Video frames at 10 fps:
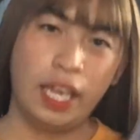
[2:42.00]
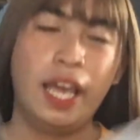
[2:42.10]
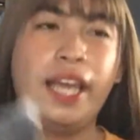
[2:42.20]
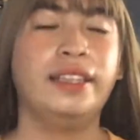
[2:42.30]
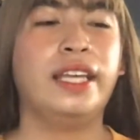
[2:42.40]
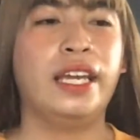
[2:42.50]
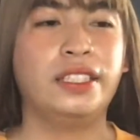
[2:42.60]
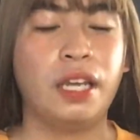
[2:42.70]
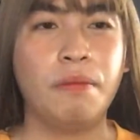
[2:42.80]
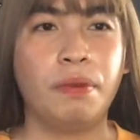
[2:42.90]
And
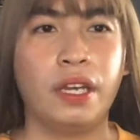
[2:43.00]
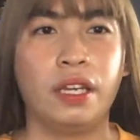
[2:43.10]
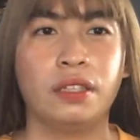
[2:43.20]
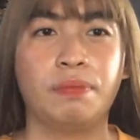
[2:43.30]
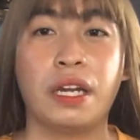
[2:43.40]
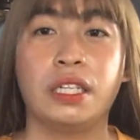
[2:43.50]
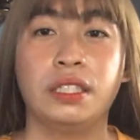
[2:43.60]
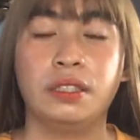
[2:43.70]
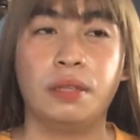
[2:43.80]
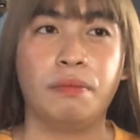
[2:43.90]
then, syempre, para
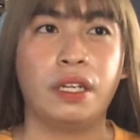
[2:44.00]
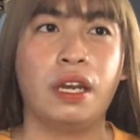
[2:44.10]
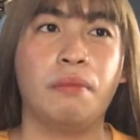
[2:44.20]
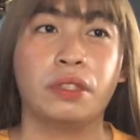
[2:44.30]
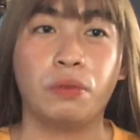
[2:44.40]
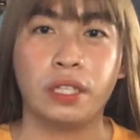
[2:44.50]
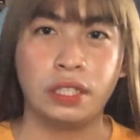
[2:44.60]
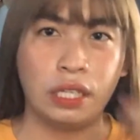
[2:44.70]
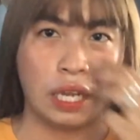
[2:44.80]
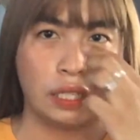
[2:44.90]
din syempre uh, matuwa
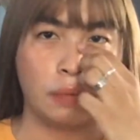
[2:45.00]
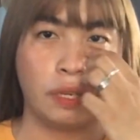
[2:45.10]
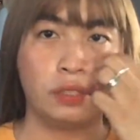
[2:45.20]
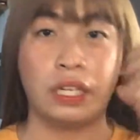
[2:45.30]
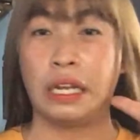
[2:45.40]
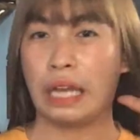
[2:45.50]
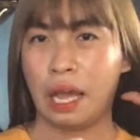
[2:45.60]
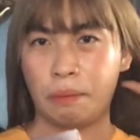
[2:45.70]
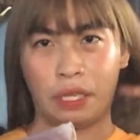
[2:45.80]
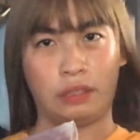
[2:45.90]
sila na meron silang
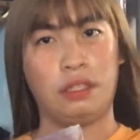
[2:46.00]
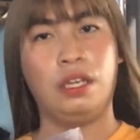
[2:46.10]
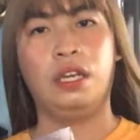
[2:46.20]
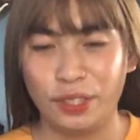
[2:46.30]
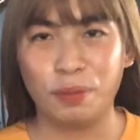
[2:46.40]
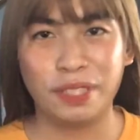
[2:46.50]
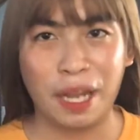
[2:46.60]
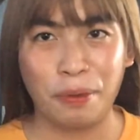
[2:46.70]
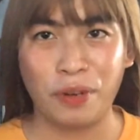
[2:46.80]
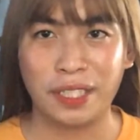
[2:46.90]
gamit, siguro mas naman
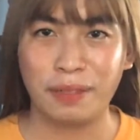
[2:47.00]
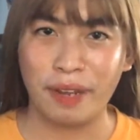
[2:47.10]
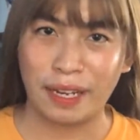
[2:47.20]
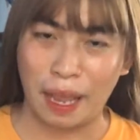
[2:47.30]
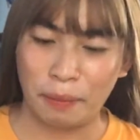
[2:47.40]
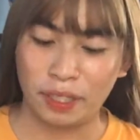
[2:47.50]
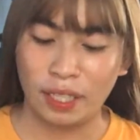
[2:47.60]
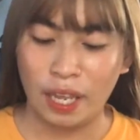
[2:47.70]
sinabing wala silang mga gamit.